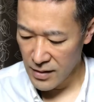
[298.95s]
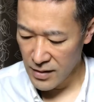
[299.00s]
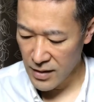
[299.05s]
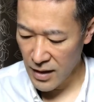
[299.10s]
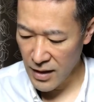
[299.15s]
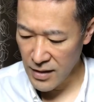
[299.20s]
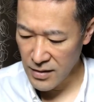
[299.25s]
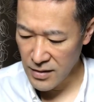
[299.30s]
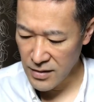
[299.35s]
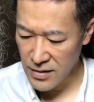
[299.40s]

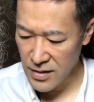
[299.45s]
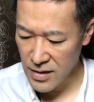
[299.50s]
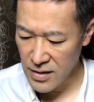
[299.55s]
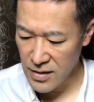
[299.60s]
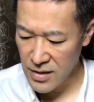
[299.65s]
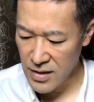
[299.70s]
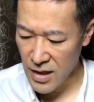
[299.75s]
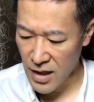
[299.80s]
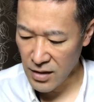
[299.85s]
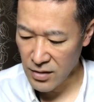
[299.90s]
完全
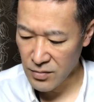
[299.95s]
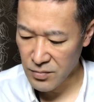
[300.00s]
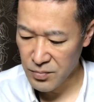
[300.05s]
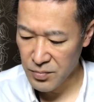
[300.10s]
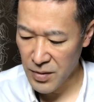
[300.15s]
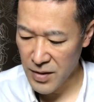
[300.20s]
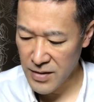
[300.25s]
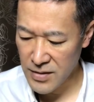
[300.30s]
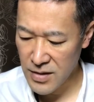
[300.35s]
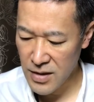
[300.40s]
に
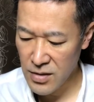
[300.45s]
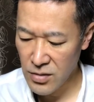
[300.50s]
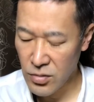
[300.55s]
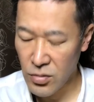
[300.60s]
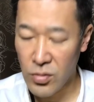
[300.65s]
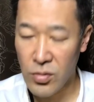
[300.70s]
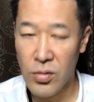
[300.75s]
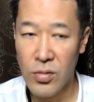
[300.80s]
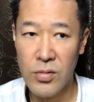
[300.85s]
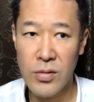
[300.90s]

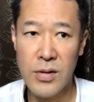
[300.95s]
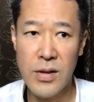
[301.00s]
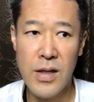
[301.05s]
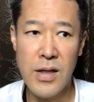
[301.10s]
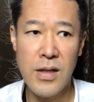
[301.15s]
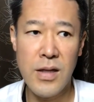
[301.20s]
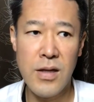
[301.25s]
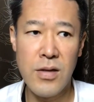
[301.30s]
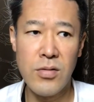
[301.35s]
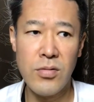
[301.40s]
100%本音
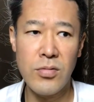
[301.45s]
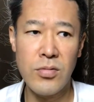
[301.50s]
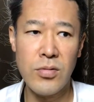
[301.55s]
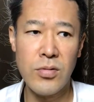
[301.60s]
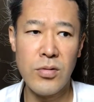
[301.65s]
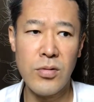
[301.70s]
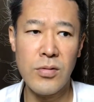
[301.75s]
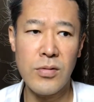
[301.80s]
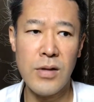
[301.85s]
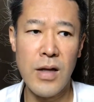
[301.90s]
で言う
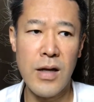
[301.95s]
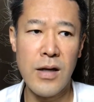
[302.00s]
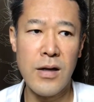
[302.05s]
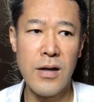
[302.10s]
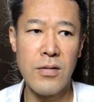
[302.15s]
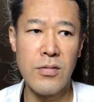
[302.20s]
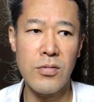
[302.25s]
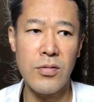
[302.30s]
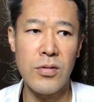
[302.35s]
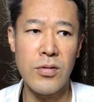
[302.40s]
となん
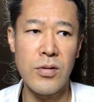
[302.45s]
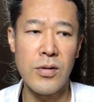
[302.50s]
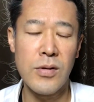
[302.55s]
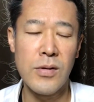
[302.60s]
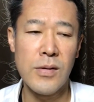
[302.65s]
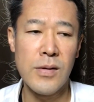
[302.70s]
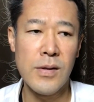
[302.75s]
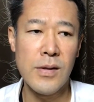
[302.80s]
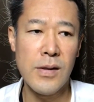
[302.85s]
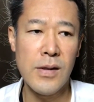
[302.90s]
かこう、
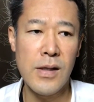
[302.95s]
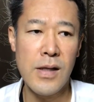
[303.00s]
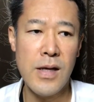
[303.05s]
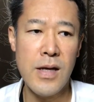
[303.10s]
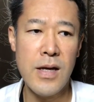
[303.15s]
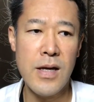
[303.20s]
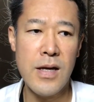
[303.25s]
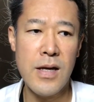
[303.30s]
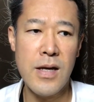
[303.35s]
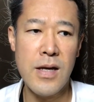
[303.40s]

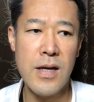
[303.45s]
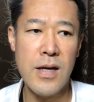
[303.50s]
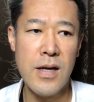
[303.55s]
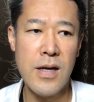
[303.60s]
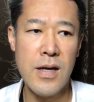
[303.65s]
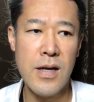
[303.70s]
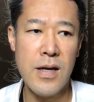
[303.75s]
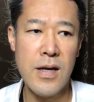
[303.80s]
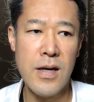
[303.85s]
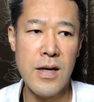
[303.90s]

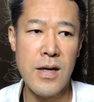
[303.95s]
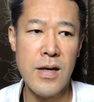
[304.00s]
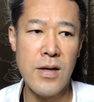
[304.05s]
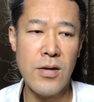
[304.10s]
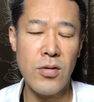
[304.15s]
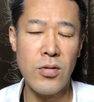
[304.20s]
えー、